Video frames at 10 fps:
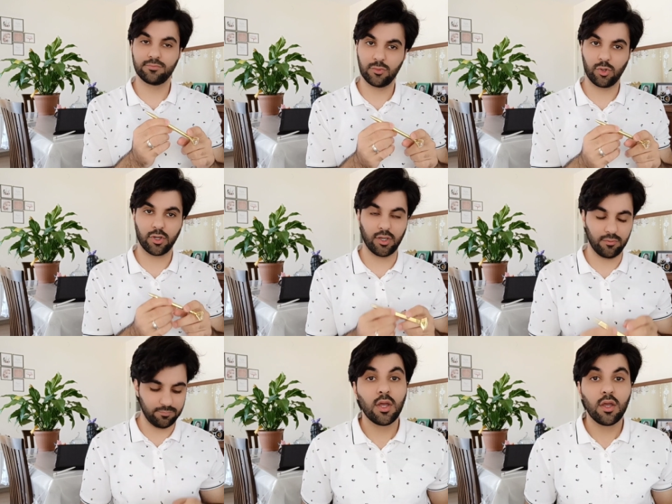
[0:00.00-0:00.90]
أوكي
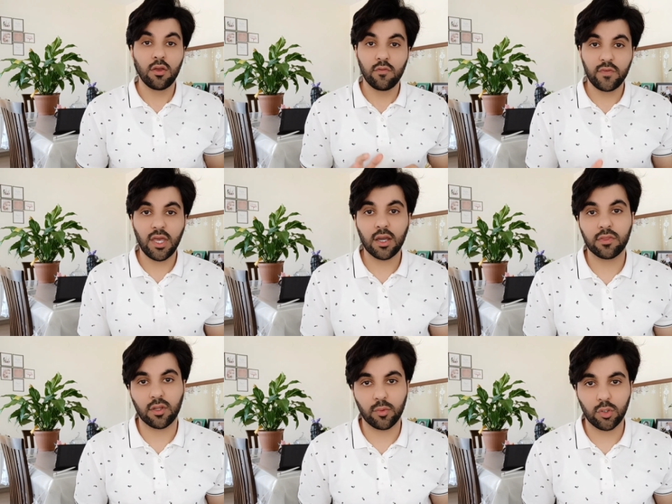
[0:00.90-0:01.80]
في
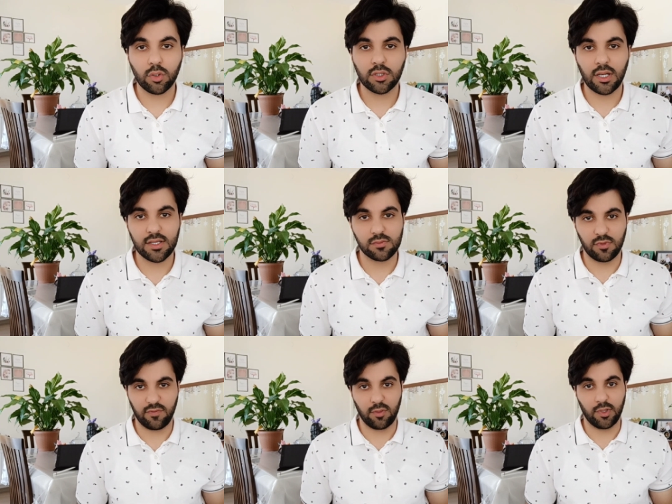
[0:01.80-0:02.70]
أكثر من نقطة لازم
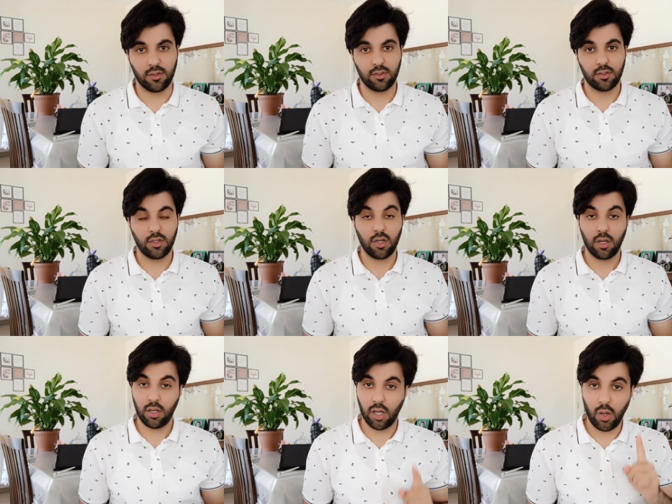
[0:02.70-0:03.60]
نفهمها
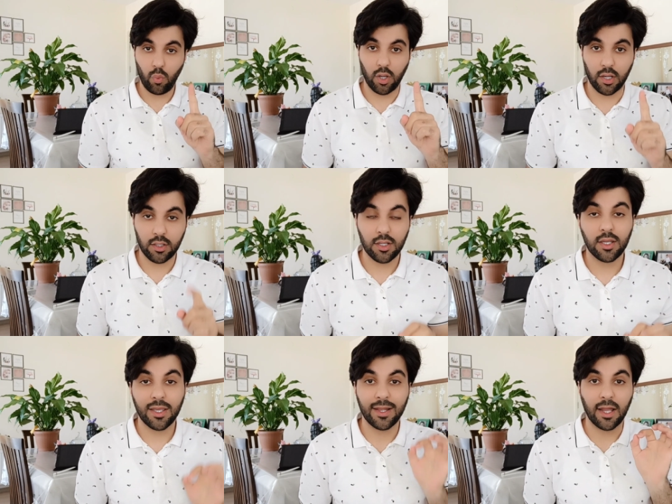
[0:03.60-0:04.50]
أولا
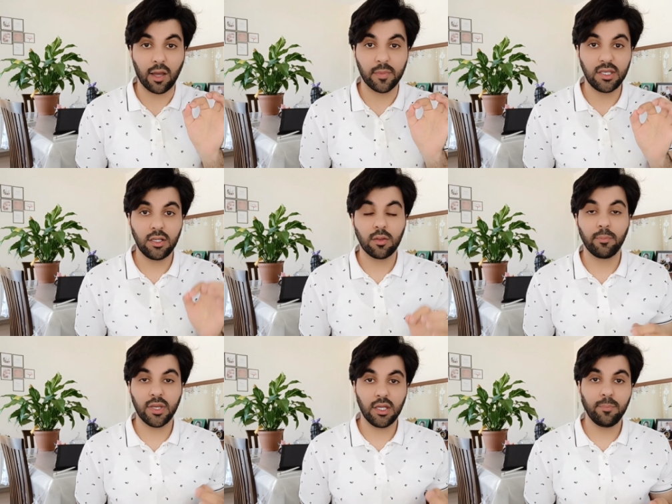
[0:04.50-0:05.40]
العميل
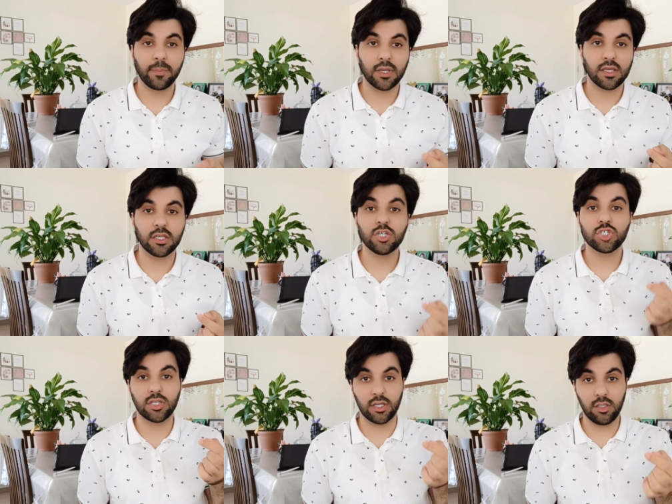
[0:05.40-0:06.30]
بحب
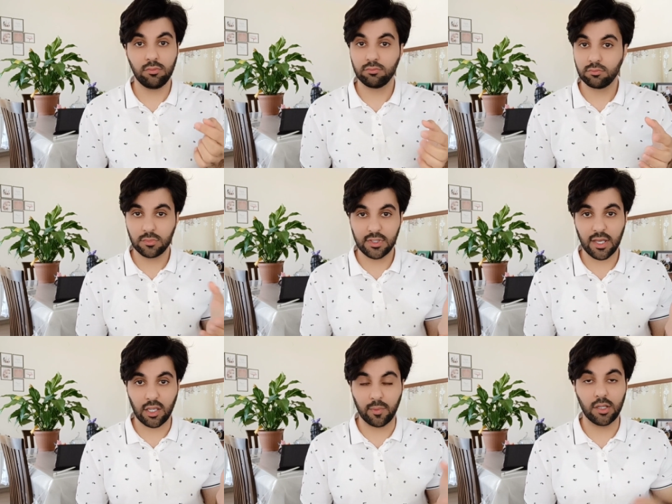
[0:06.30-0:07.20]
يشتري
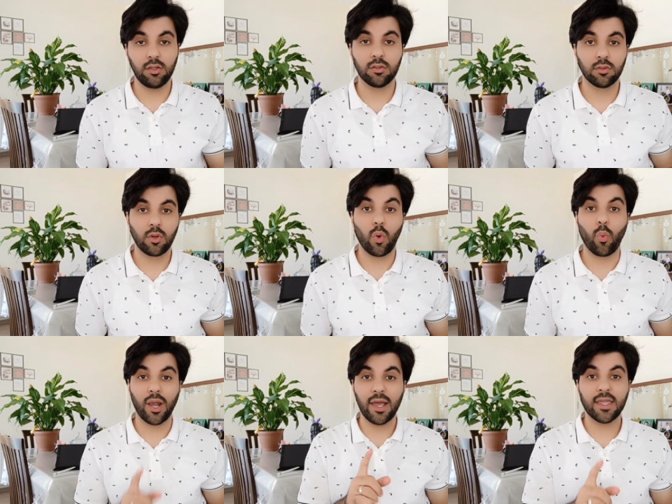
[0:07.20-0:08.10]
دائما
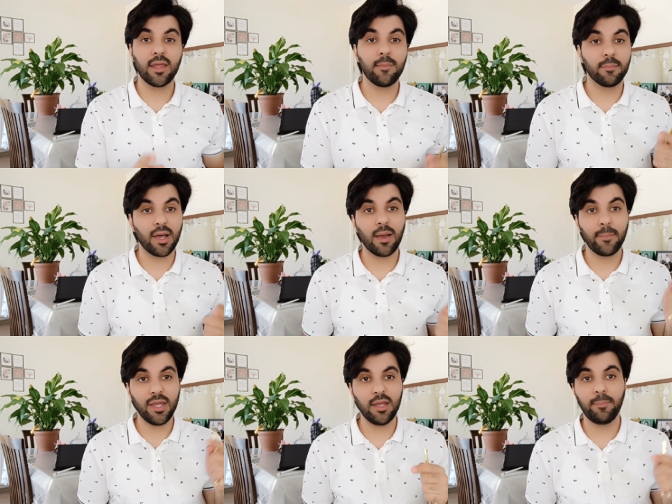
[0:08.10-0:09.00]
ولكن ما
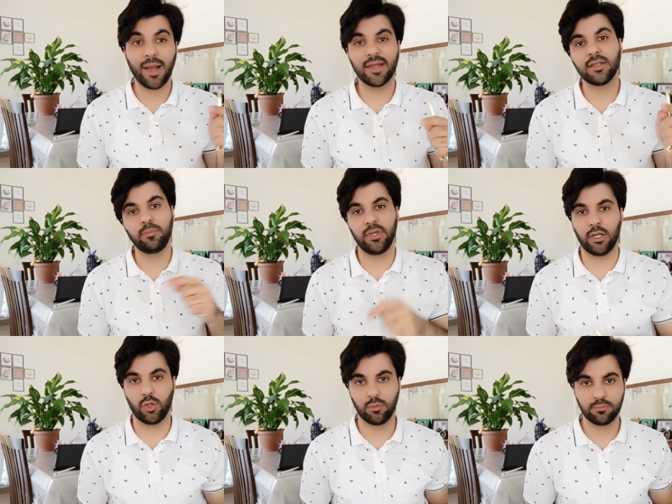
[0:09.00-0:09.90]
بحب حدا يبيع
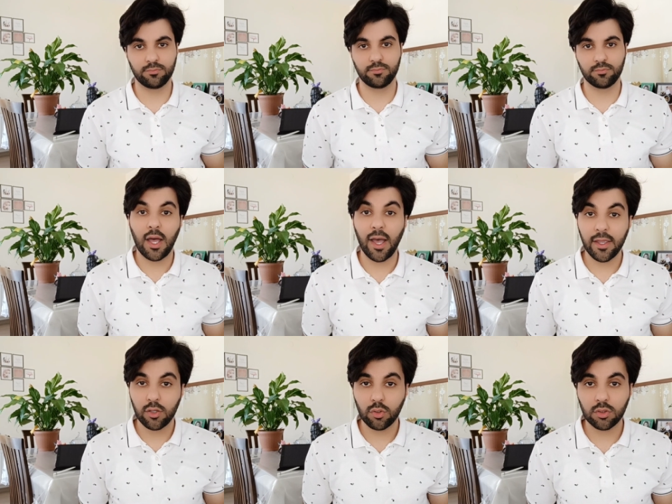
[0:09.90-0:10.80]
له هاي
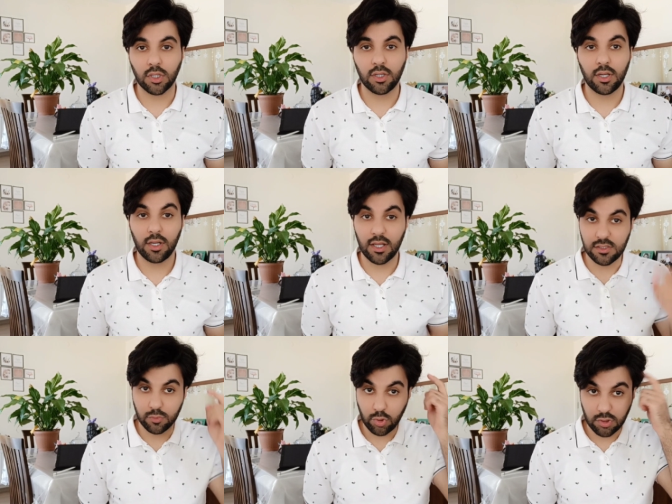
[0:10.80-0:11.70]
النقطة
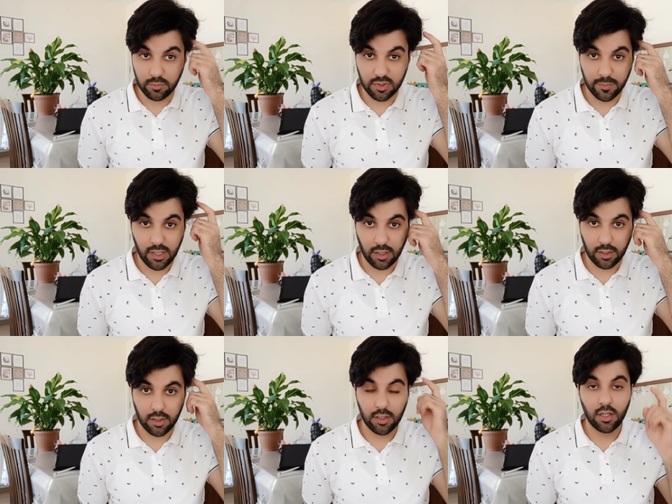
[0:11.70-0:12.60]
لازم تحطها
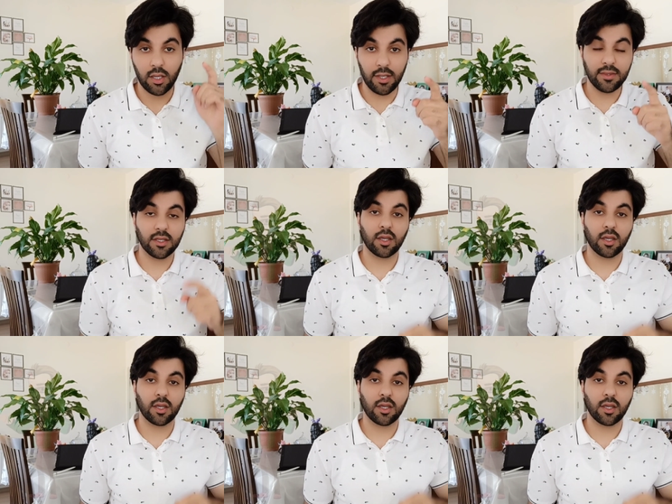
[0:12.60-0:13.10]
بدماغك انت